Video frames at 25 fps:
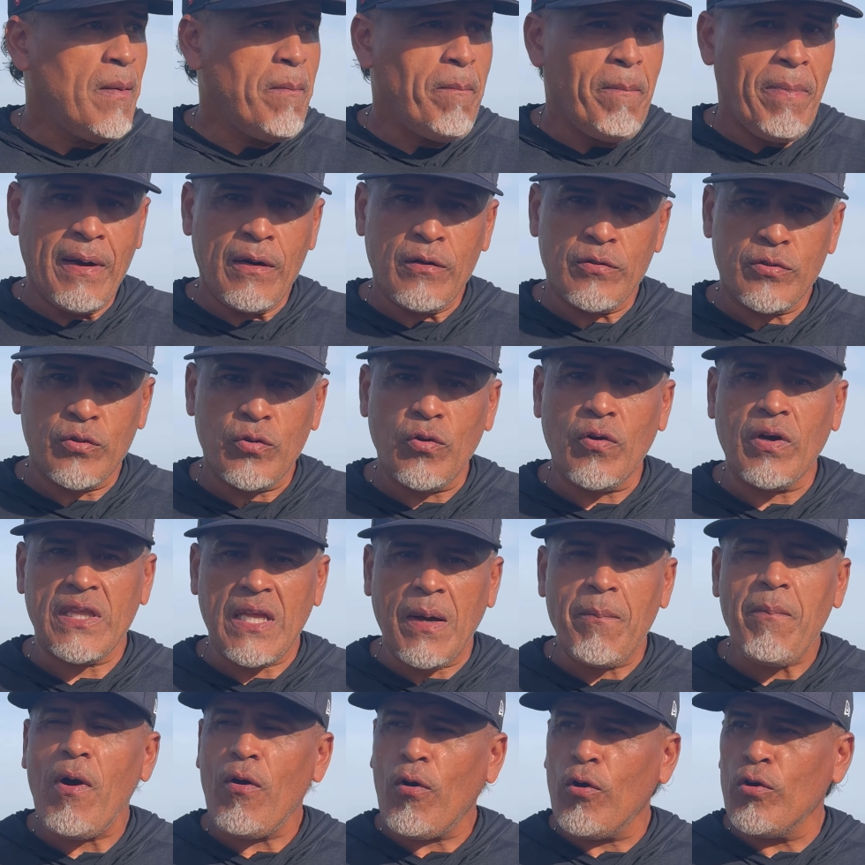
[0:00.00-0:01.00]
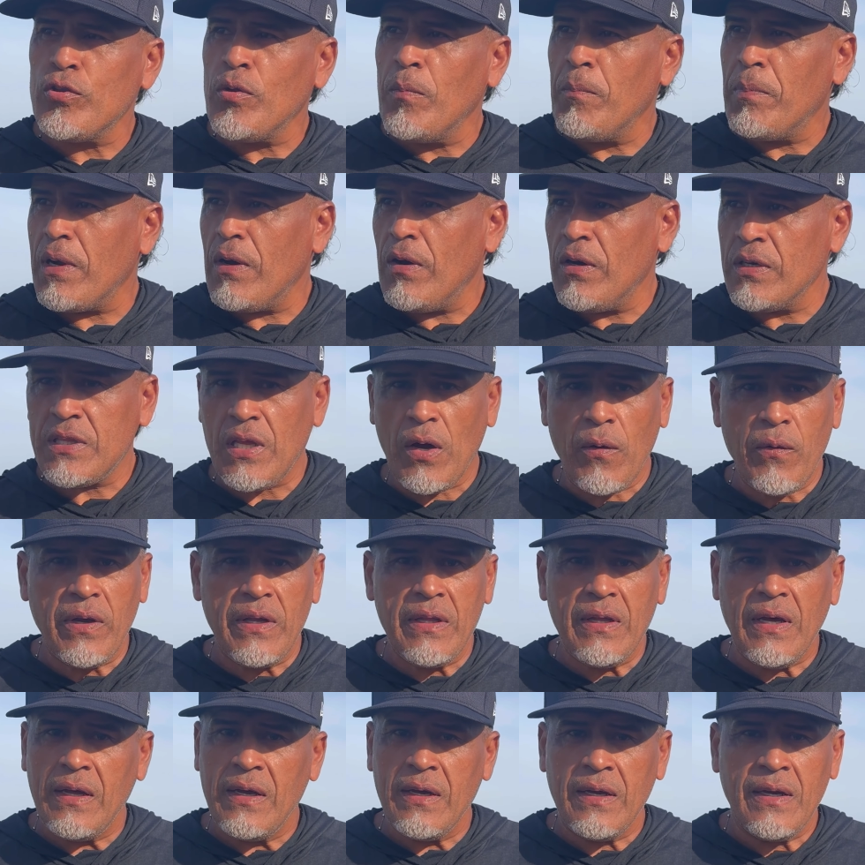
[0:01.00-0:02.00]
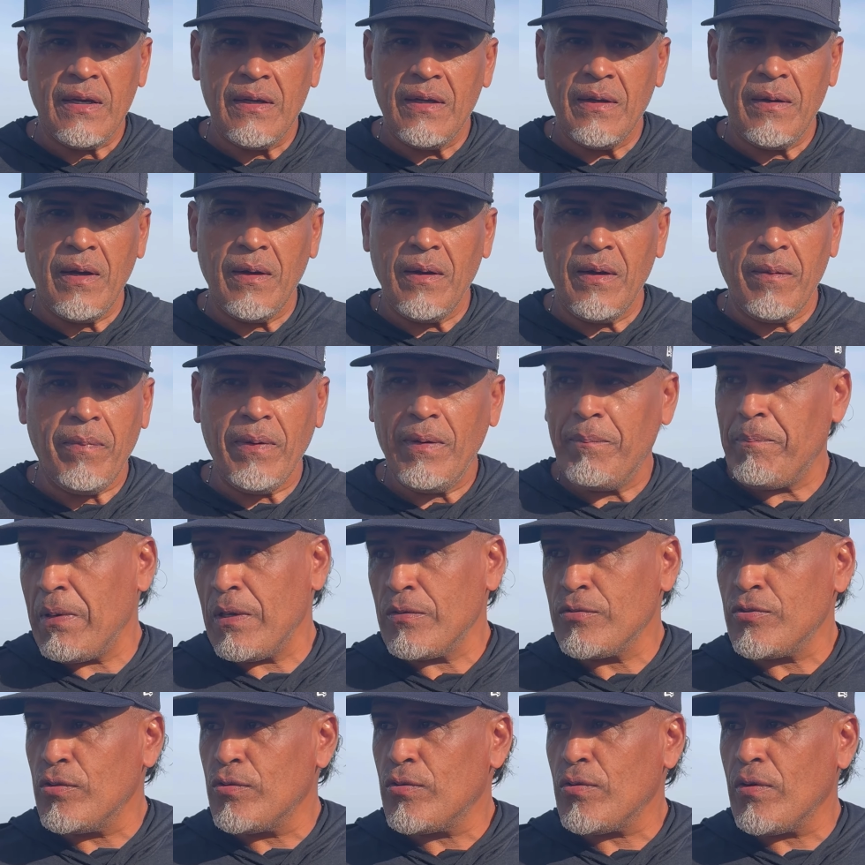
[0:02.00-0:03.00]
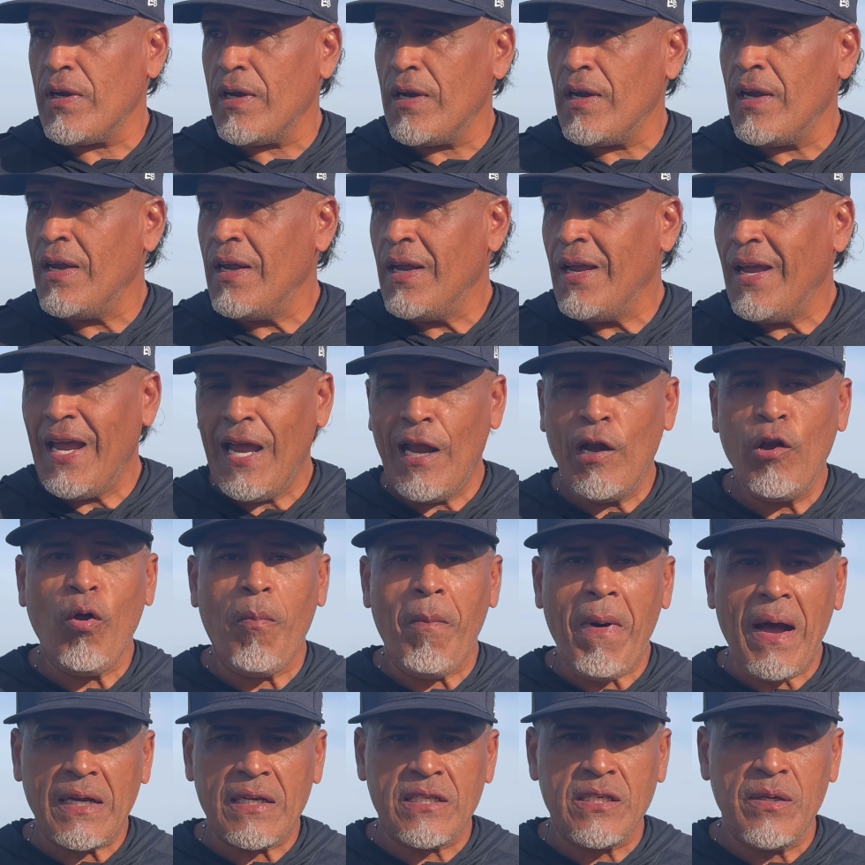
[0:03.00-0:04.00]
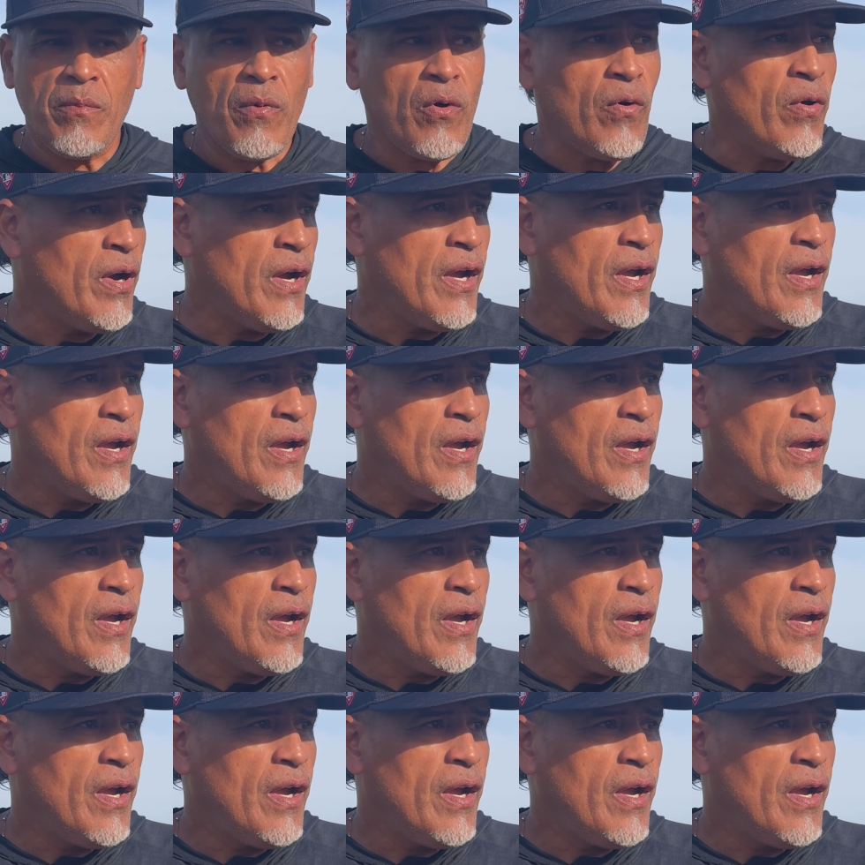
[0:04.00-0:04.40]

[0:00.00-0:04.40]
para nosotros que estamos acostumbrados a esta vida, eh, eh, para nosotros es, lo máximo.